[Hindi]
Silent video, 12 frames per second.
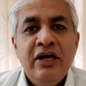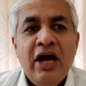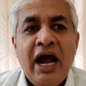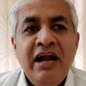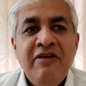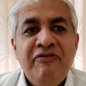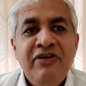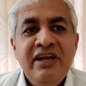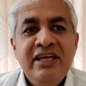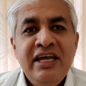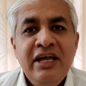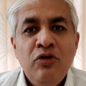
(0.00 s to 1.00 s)
एंड फिर
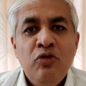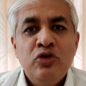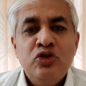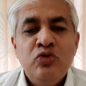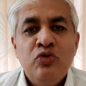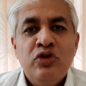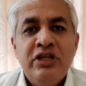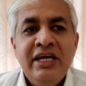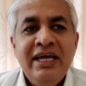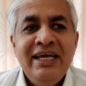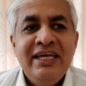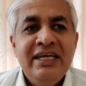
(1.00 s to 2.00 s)
ये लोग जो होते
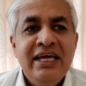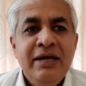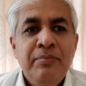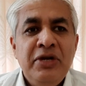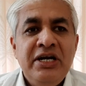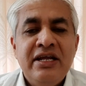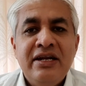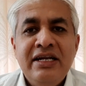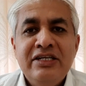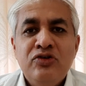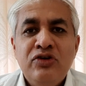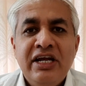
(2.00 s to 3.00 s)
हैं ये
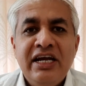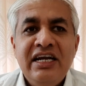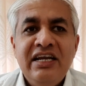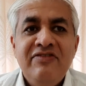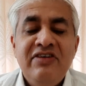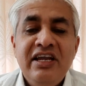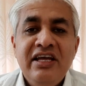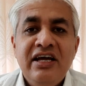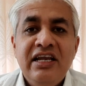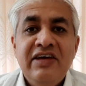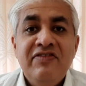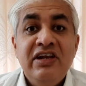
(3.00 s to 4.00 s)
बिटरनेस और नेगेटिविटी का
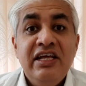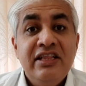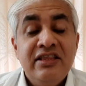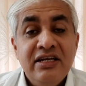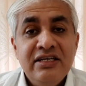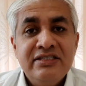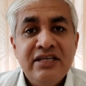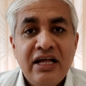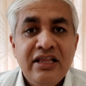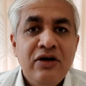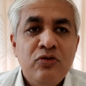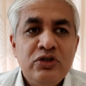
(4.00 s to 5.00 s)
लेवल इतना
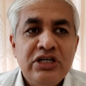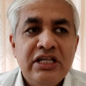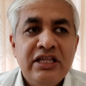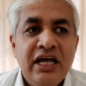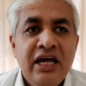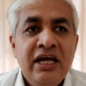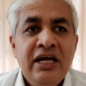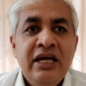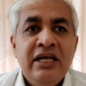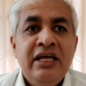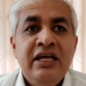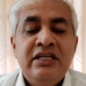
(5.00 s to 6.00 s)
ज़्यादा हो जाता है
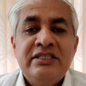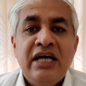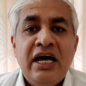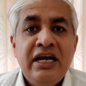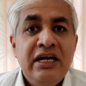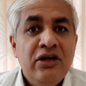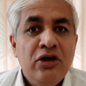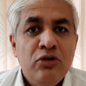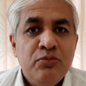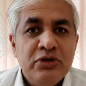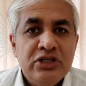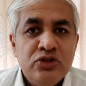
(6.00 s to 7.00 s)
कि सारे
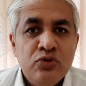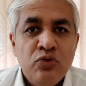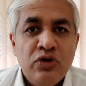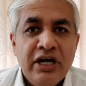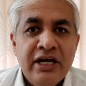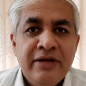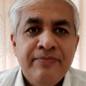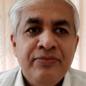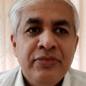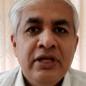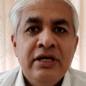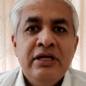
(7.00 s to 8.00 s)
डेवलपर्स चोर हैं
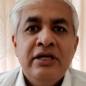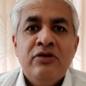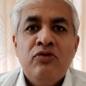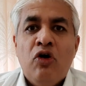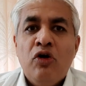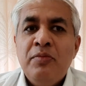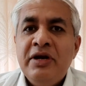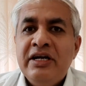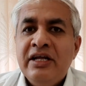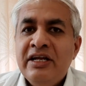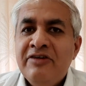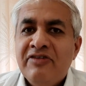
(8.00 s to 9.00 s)
गवर्नमेंट
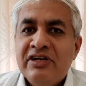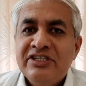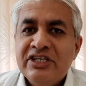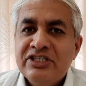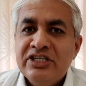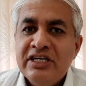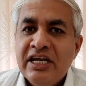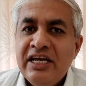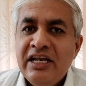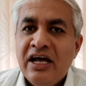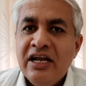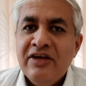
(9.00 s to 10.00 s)
इंफ्रास्ट्रक्चर नहीं
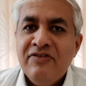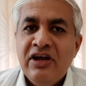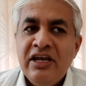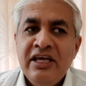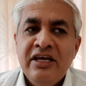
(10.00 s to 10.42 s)
लाने वाली